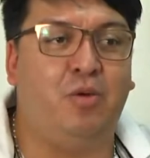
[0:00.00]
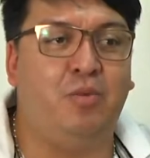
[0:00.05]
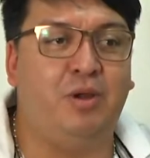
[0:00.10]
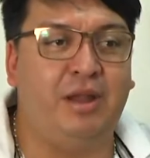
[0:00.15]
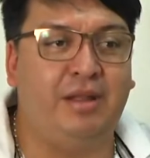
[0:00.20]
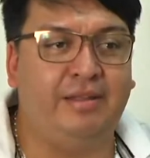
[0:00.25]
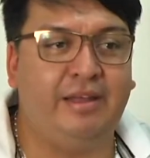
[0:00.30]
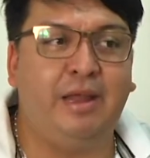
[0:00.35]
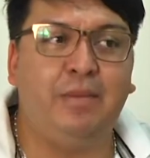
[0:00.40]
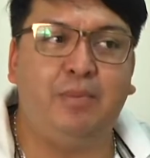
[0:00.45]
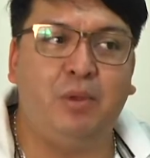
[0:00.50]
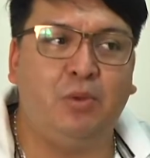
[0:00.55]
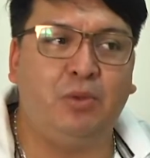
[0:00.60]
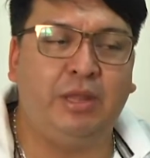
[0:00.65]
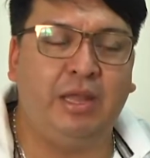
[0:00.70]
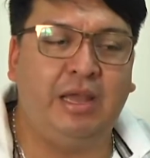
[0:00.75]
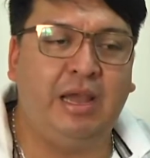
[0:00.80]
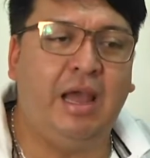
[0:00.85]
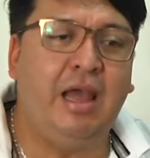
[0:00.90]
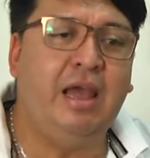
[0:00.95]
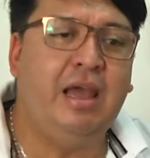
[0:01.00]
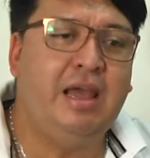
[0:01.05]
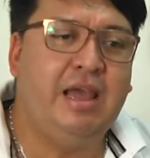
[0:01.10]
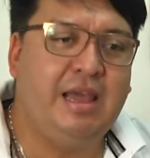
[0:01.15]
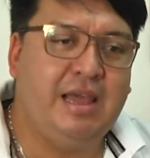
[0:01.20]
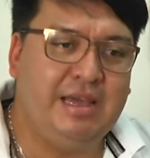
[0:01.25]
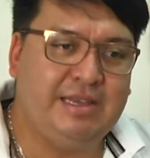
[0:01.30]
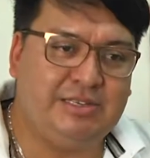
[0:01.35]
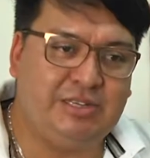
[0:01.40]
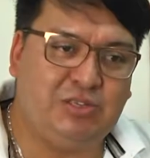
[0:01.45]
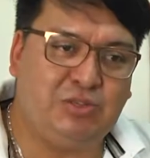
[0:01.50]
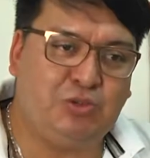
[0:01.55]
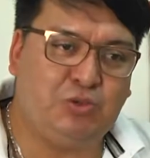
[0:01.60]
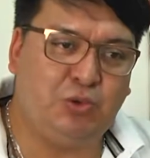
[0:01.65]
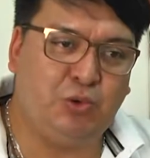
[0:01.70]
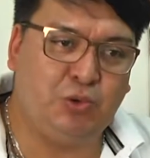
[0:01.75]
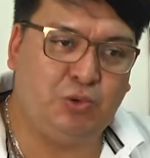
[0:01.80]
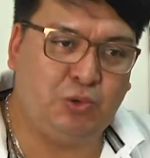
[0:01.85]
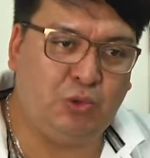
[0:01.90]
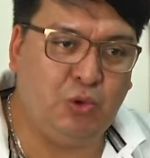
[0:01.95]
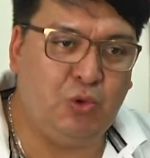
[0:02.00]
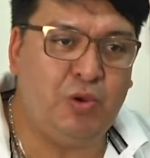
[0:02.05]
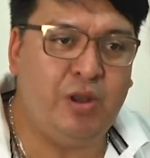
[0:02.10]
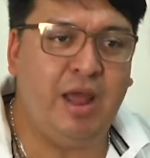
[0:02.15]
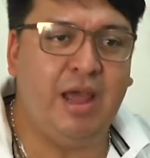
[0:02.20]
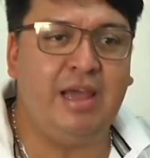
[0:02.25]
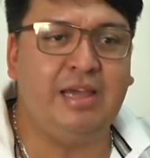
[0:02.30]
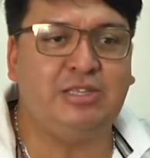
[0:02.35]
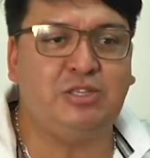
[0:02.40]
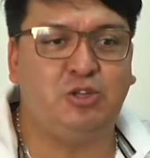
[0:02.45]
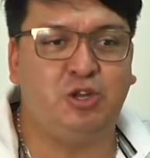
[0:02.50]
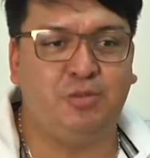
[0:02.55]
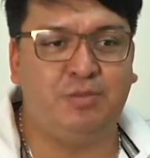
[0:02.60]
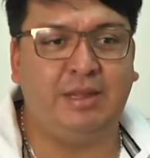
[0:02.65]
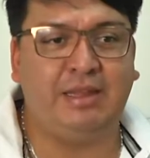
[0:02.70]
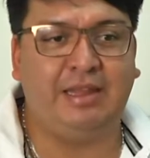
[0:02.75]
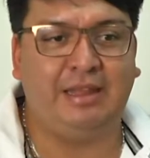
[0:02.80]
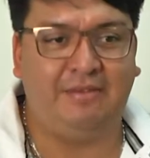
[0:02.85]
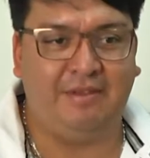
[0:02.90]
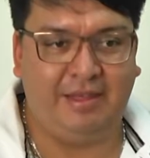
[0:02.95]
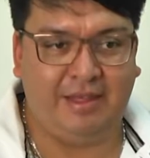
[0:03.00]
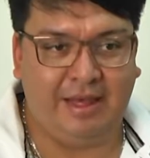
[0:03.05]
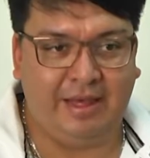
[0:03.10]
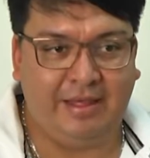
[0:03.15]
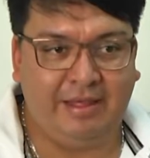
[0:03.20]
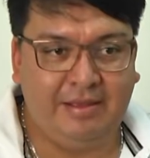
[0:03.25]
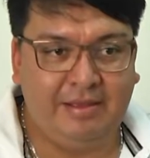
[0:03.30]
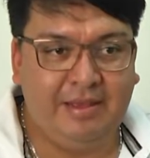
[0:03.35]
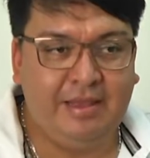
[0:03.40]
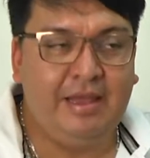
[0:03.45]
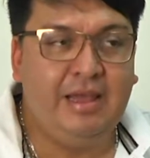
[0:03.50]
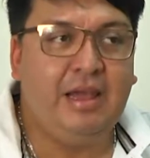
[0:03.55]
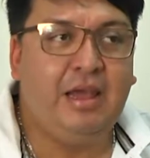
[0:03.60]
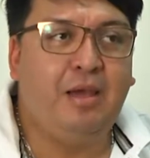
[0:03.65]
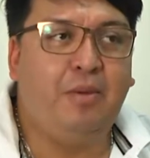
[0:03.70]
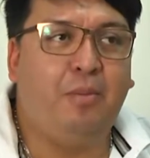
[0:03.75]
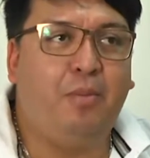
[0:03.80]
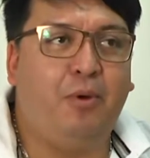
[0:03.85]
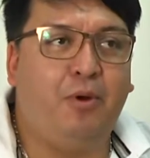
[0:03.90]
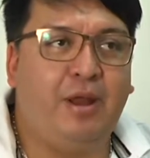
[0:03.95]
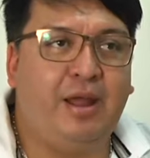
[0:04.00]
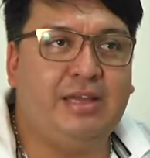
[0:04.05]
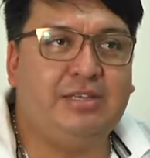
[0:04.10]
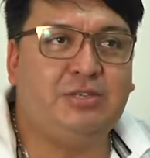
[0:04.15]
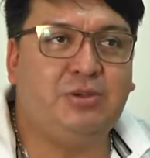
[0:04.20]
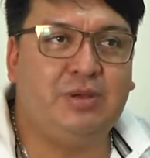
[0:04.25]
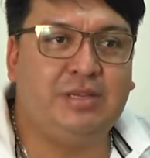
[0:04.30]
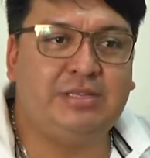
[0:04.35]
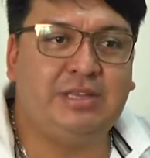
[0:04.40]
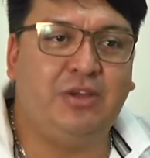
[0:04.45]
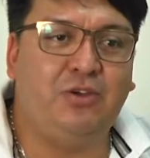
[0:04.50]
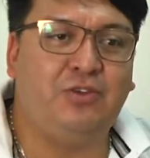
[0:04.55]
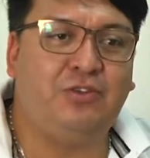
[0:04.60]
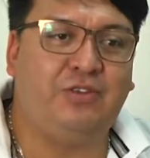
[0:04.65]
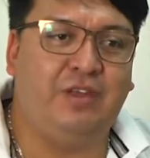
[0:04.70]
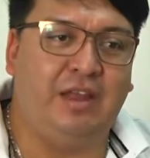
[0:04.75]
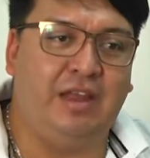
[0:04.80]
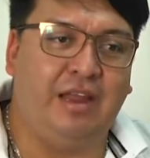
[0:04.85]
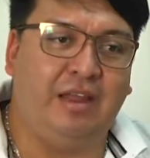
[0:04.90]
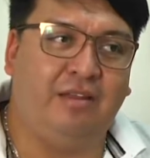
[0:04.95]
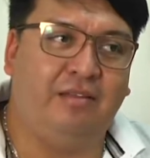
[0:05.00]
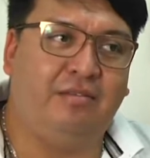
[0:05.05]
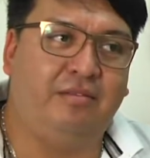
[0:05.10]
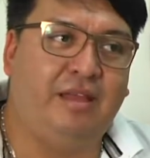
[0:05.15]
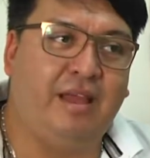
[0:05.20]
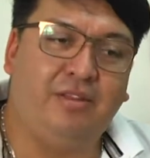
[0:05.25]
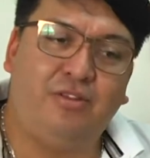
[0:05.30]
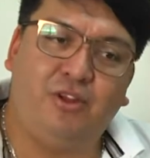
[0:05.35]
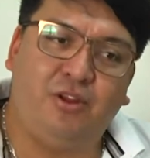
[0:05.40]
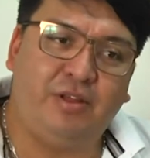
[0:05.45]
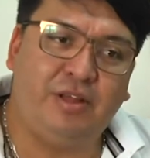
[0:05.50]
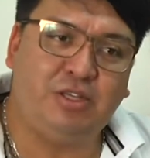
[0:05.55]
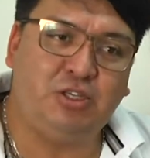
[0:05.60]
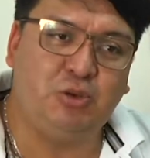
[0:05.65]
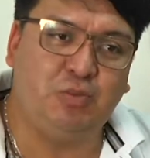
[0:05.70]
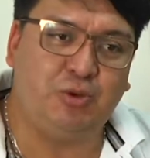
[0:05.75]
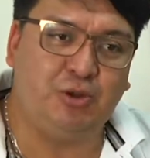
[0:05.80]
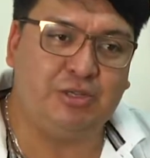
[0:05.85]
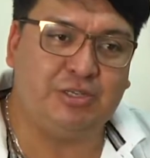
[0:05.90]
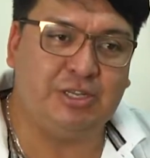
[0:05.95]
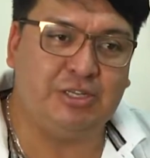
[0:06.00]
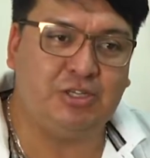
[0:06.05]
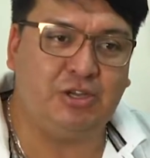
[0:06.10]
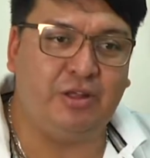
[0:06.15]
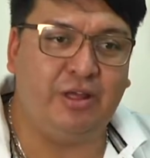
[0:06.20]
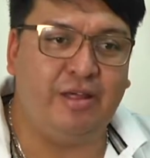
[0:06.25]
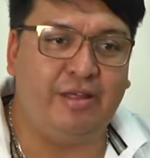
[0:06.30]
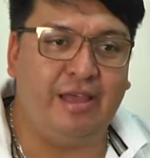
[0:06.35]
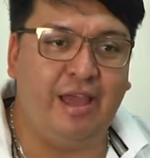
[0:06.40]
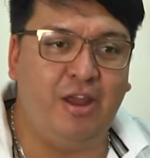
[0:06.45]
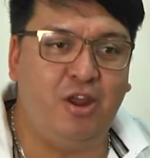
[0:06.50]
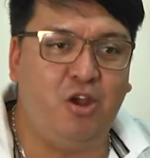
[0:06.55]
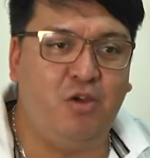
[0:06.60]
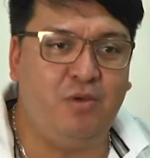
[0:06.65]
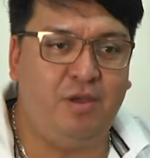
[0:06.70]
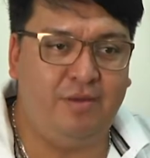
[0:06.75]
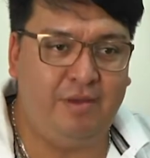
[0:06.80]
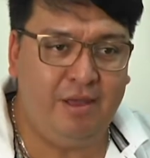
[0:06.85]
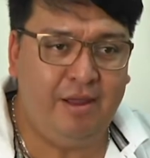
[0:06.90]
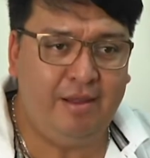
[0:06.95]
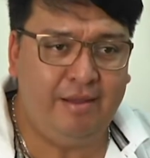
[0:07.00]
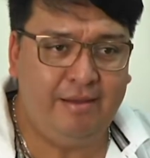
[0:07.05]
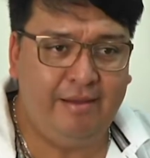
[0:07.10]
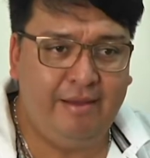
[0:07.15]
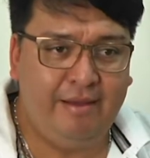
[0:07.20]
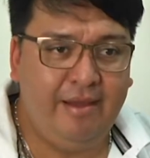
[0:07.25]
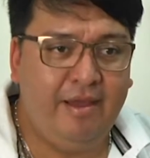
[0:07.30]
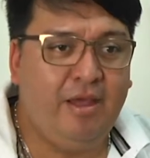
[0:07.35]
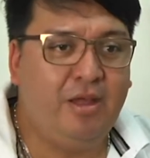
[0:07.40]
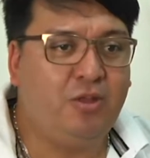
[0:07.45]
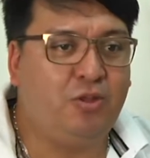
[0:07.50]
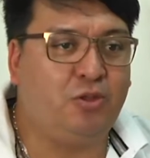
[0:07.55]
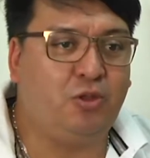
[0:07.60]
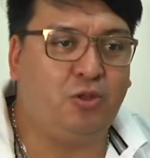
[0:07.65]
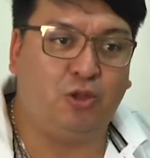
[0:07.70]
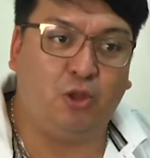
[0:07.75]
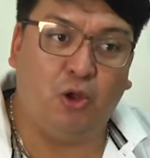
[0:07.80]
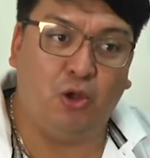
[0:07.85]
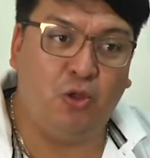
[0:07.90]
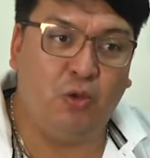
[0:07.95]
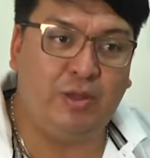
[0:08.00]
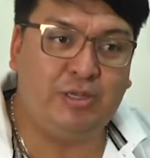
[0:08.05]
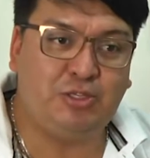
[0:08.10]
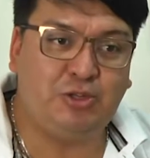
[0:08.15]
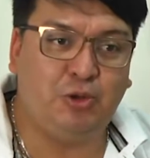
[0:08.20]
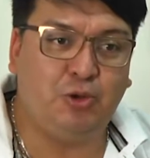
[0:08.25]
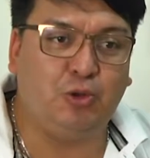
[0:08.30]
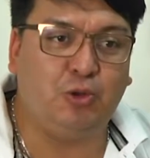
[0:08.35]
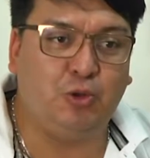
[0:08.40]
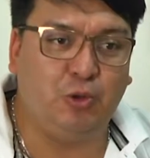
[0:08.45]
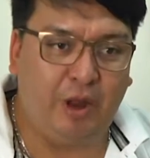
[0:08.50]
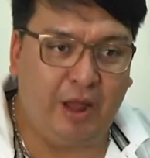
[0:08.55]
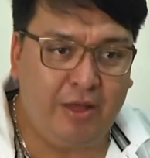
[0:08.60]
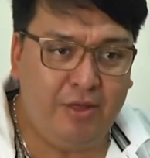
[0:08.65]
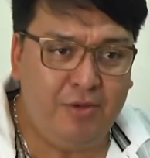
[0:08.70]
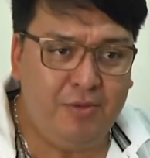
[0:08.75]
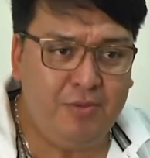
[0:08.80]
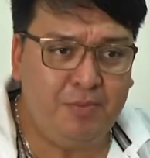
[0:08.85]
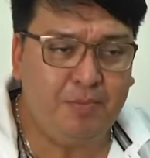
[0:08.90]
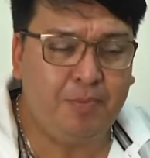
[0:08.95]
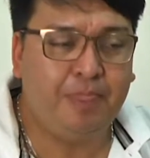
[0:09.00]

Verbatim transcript: comunidad terapéutica es estructura, es normatividad. Por eso es que ellos tienen dentro de este proceso de diario vivir todo estructurado